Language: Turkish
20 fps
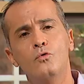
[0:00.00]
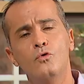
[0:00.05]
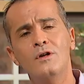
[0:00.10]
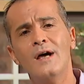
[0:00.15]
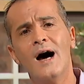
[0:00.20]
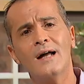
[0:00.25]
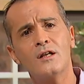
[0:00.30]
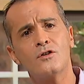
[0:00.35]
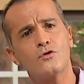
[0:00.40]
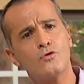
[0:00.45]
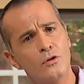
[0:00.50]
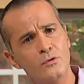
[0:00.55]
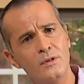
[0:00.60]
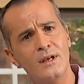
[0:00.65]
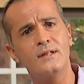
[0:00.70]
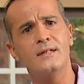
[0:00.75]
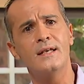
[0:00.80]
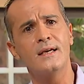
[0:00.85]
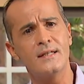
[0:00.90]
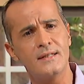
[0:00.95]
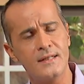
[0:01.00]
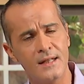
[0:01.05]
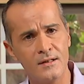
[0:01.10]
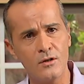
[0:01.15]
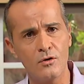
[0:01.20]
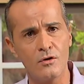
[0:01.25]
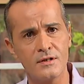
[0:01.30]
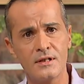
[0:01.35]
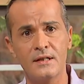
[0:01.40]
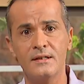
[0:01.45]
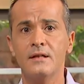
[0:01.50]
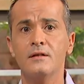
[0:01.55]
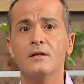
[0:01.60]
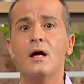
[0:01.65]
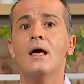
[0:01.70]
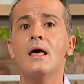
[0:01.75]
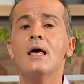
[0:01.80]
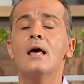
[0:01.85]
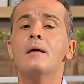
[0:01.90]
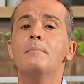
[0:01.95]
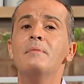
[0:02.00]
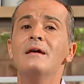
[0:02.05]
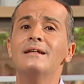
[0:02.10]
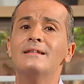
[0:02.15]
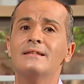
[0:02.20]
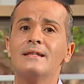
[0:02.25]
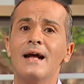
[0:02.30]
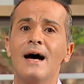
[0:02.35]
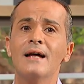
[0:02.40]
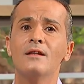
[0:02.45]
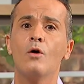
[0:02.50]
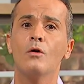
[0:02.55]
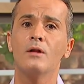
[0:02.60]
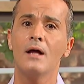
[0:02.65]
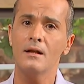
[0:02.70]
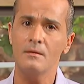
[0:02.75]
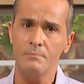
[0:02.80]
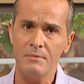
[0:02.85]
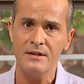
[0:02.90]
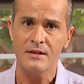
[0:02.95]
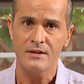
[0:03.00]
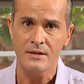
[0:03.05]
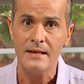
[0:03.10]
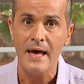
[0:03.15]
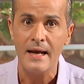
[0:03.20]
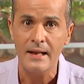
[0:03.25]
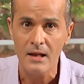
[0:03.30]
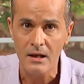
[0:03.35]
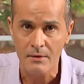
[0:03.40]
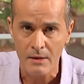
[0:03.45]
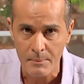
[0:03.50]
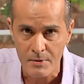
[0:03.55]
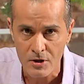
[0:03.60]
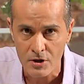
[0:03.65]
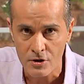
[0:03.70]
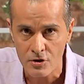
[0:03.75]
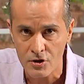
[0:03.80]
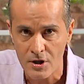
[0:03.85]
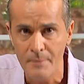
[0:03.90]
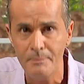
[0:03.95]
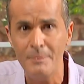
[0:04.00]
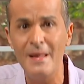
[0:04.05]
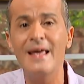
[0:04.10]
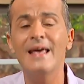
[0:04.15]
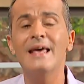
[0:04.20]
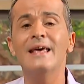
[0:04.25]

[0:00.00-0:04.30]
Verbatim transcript: dünyada son 7-8 senedir 10 senedir bir trend olan bir teknikle pişireceğim.